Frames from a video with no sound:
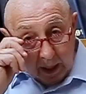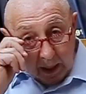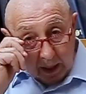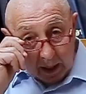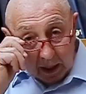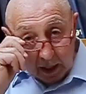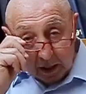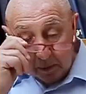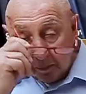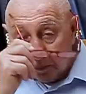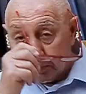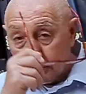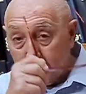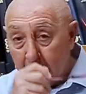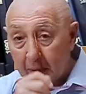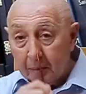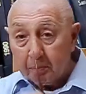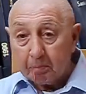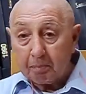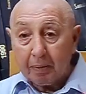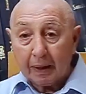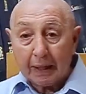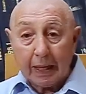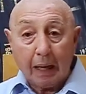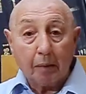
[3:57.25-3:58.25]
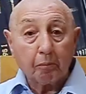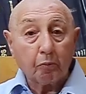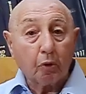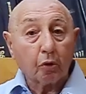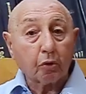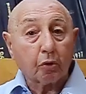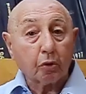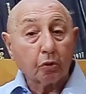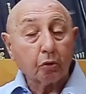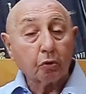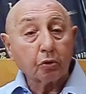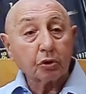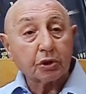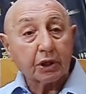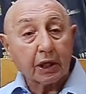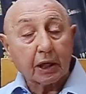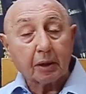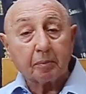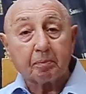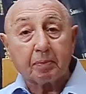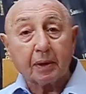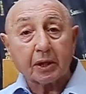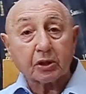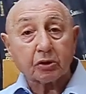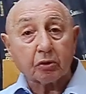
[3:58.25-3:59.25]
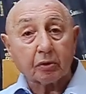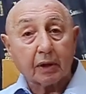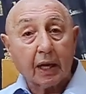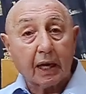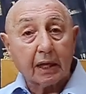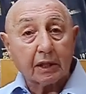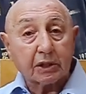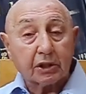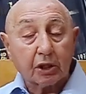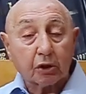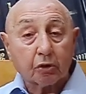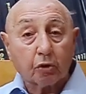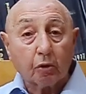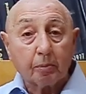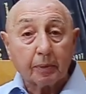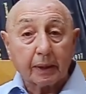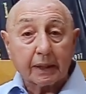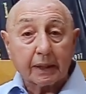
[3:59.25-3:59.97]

imparammo a conoscere personaggi come